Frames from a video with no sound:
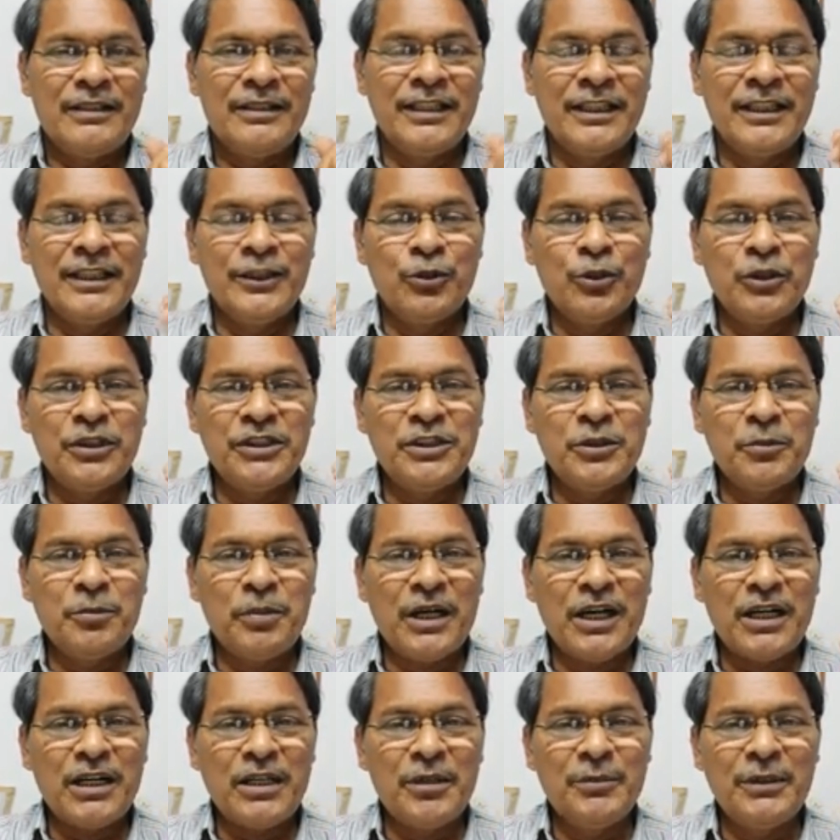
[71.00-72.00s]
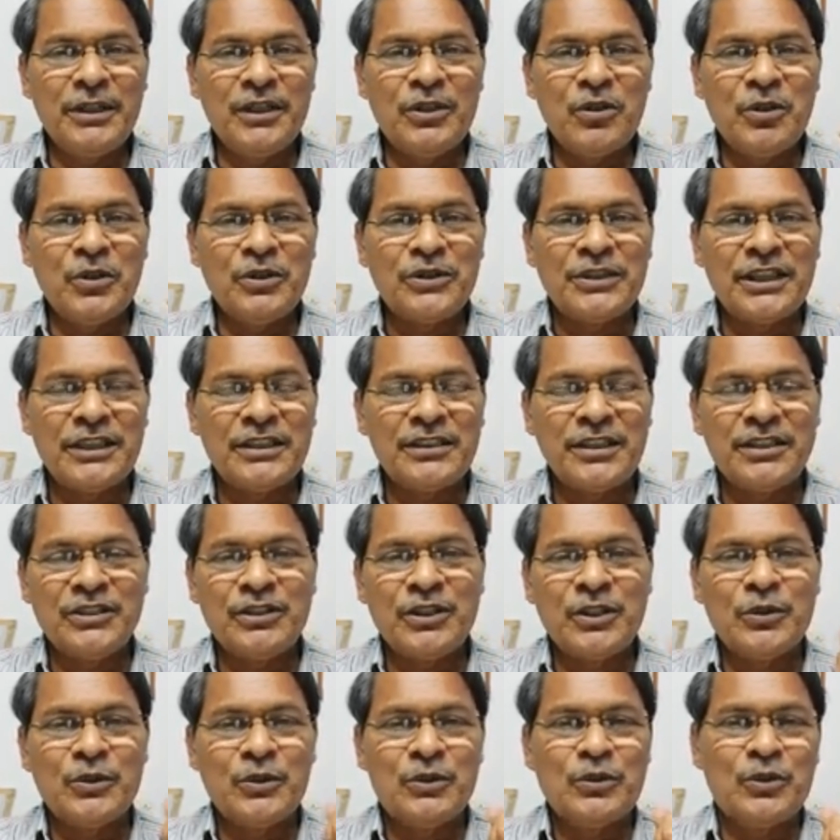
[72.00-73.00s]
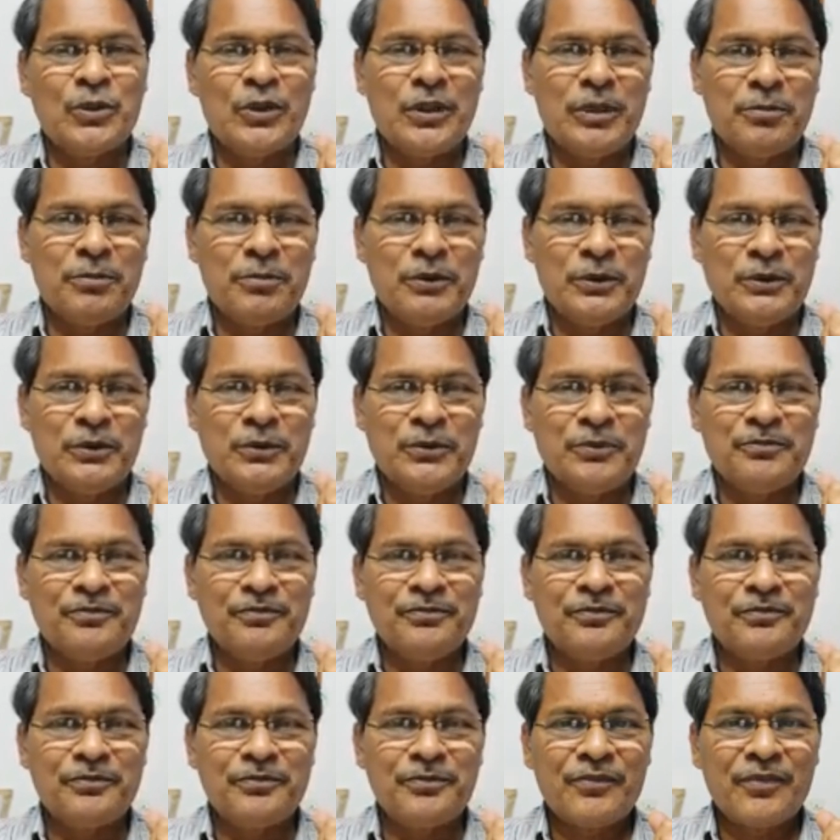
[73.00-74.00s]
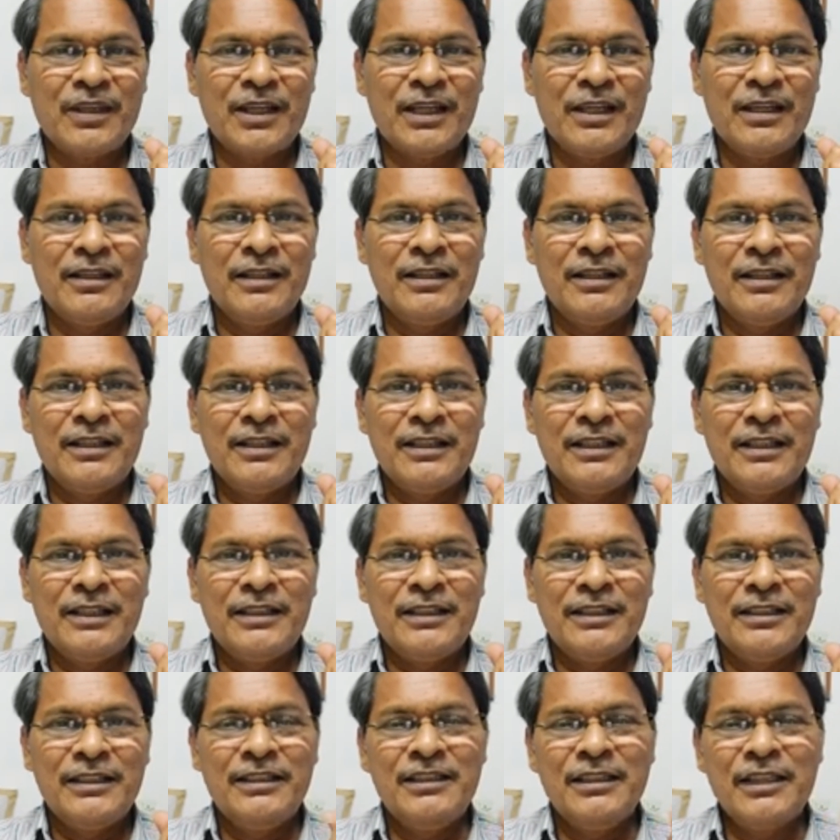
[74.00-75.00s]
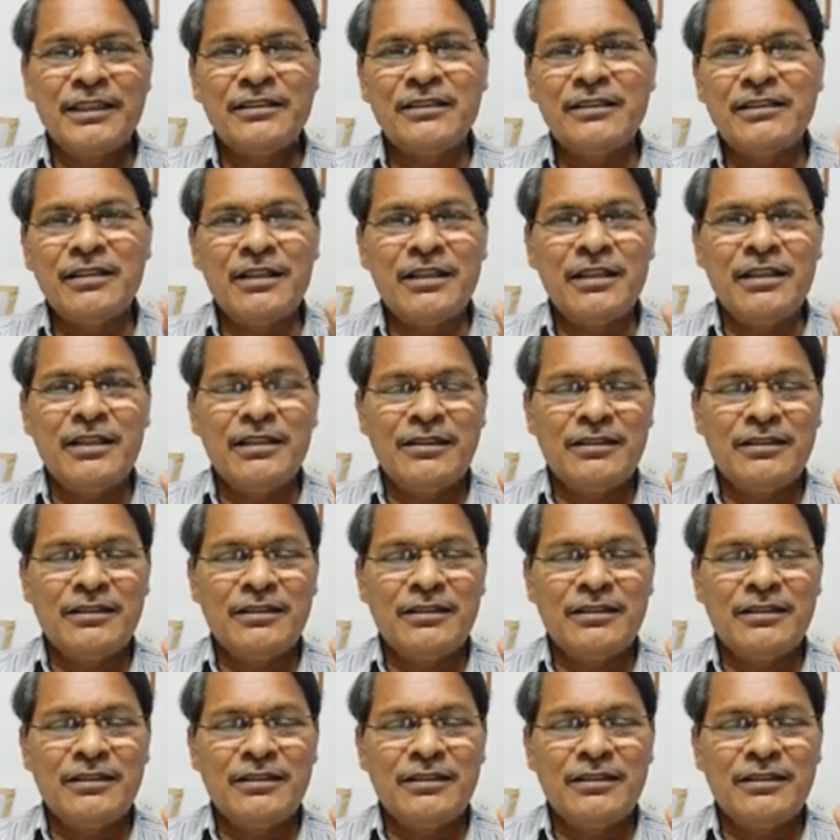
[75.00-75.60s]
దీని గురించి పార్లమెంటులో చర్చ జరుగుతున్నప్పుడు ఇదంతా